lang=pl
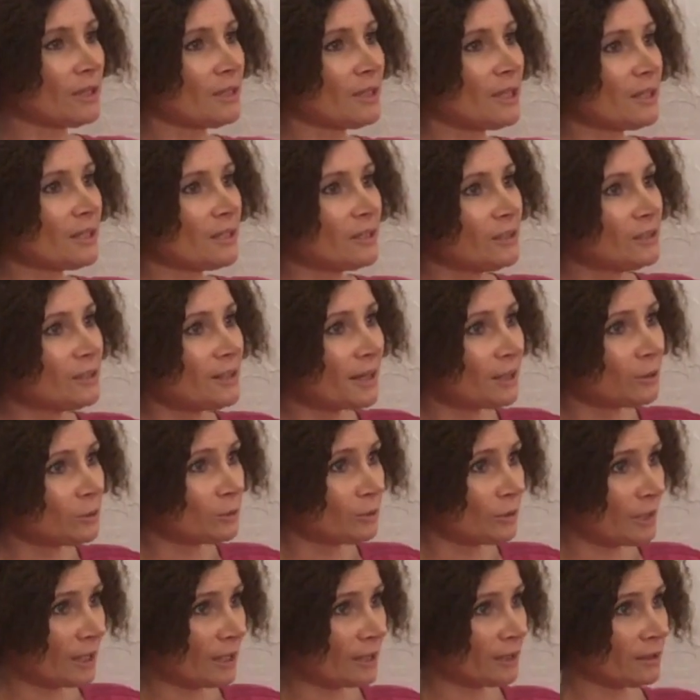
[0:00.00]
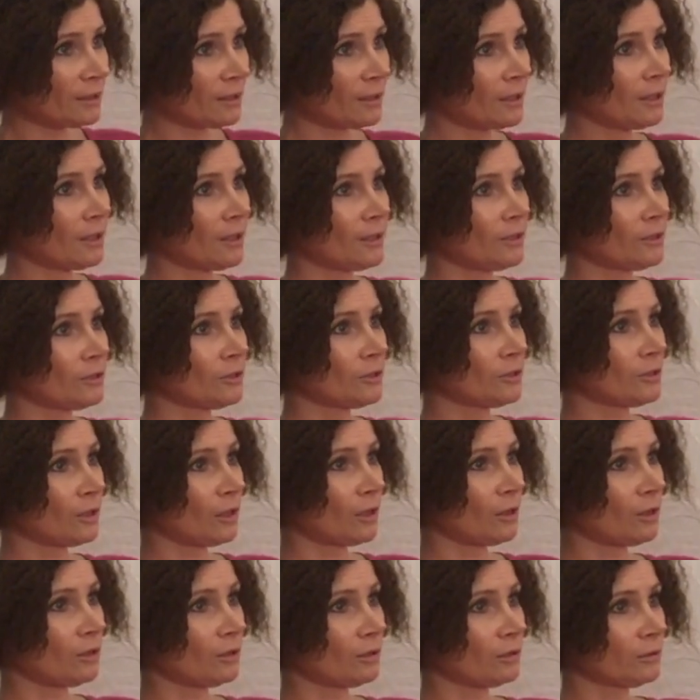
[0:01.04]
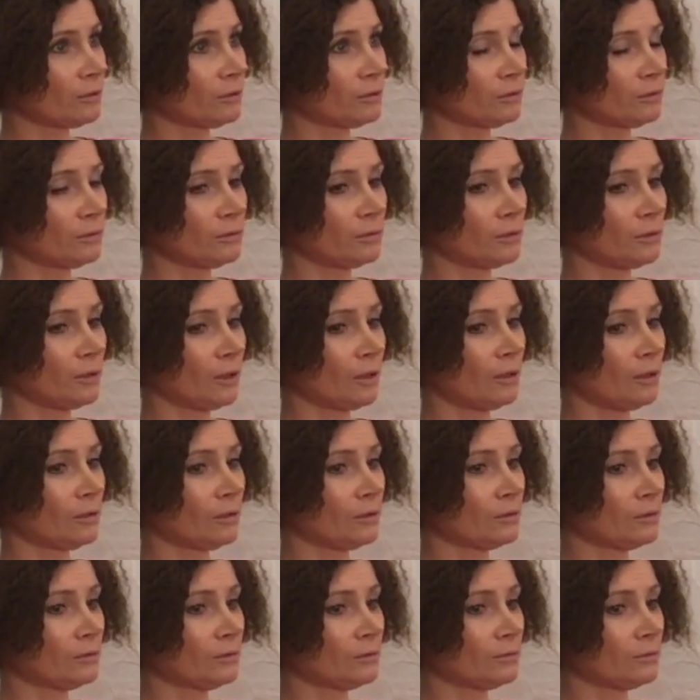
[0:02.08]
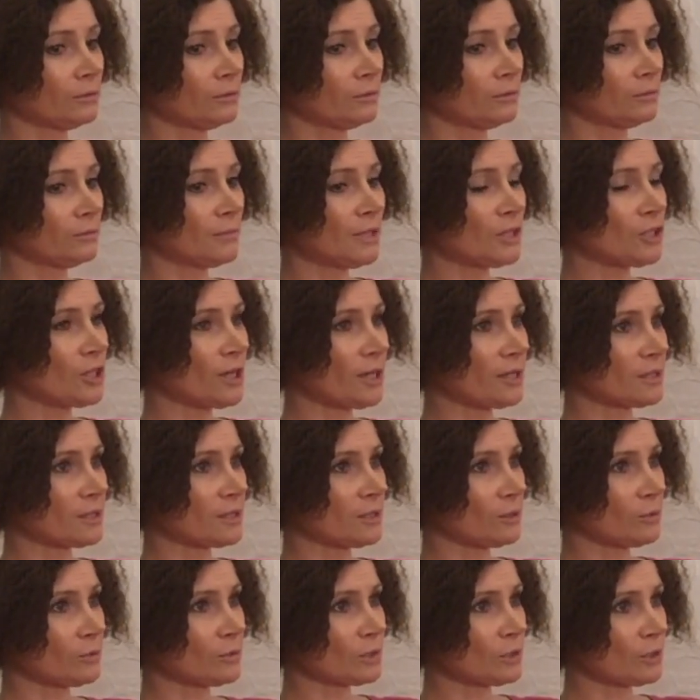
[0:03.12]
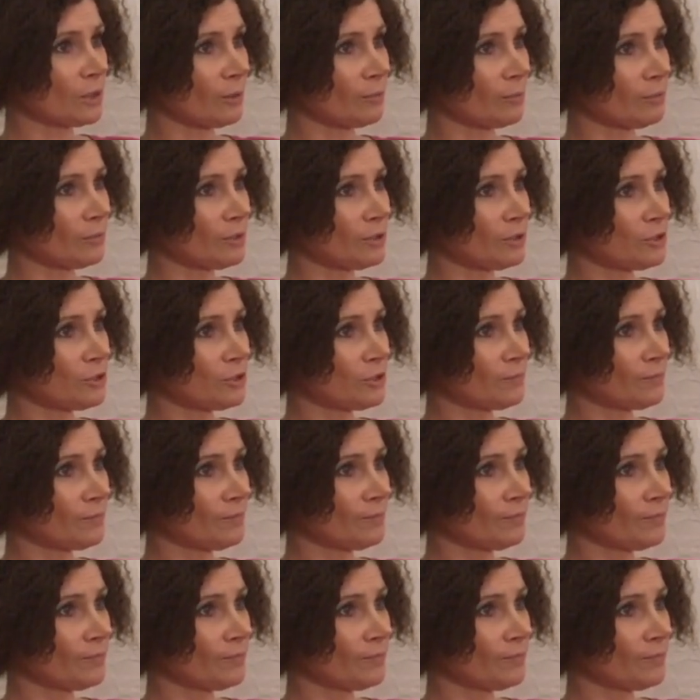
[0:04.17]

energii drenuje, to, to ma szansę ustąpić.